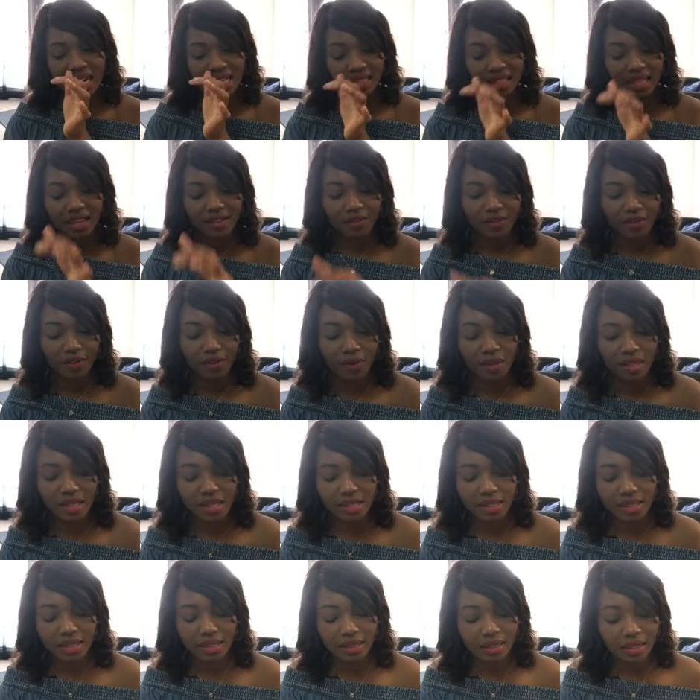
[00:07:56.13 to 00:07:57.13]
est très féconde,
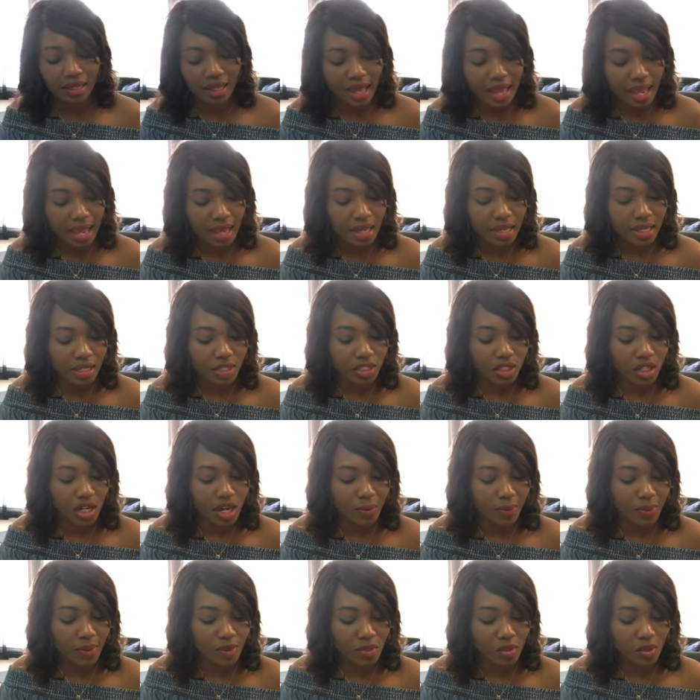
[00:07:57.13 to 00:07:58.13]
etc., j'ai
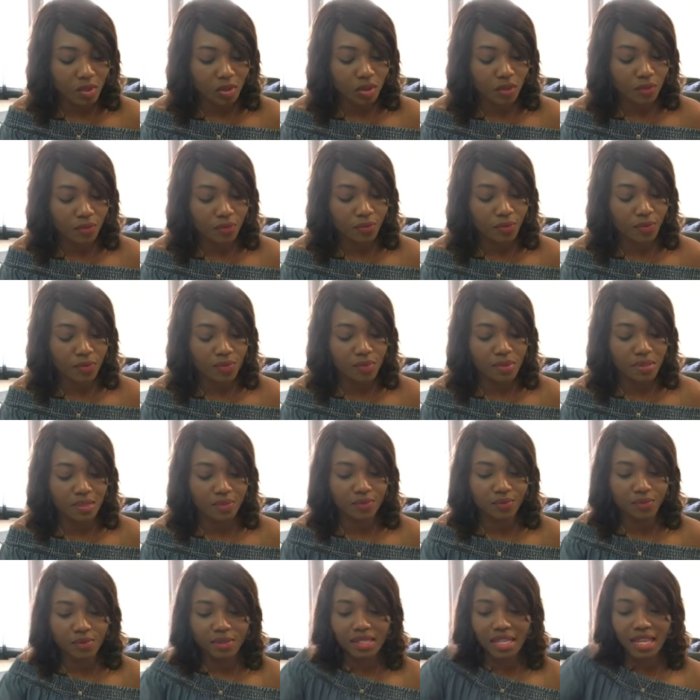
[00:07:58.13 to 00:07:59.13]
l'impression que vous,
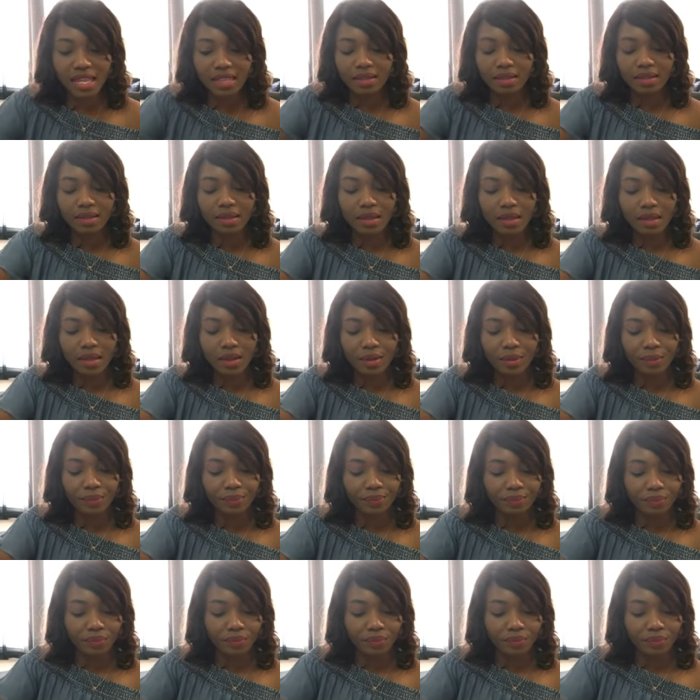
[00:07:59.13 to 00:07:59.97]
vous êtes... Euh,